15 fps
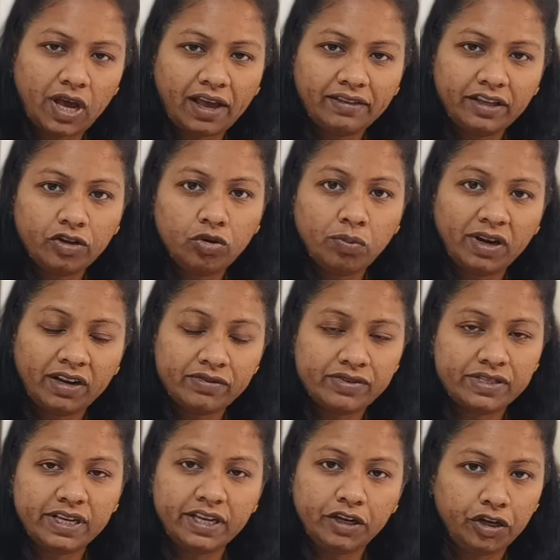ஐ திங்க் யூ மேட் ஹவ்
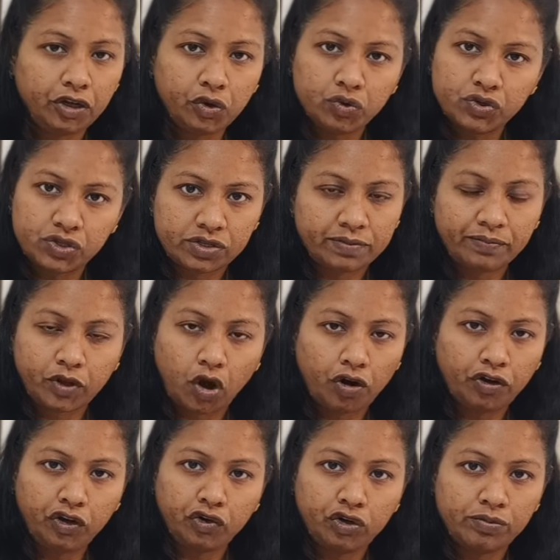சீன் நியூஸ்
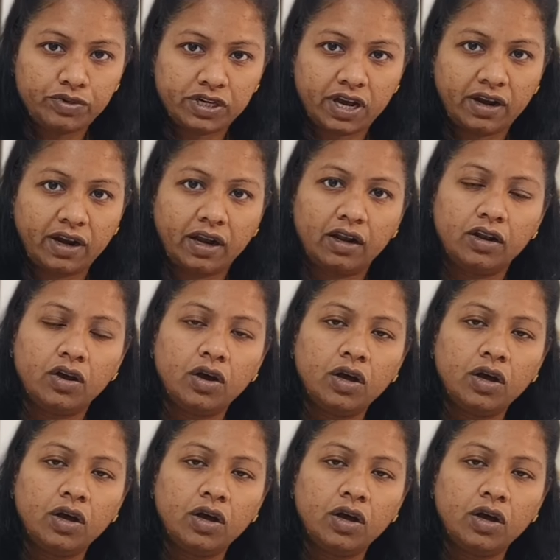ஆன் யூடியூப் சேனல்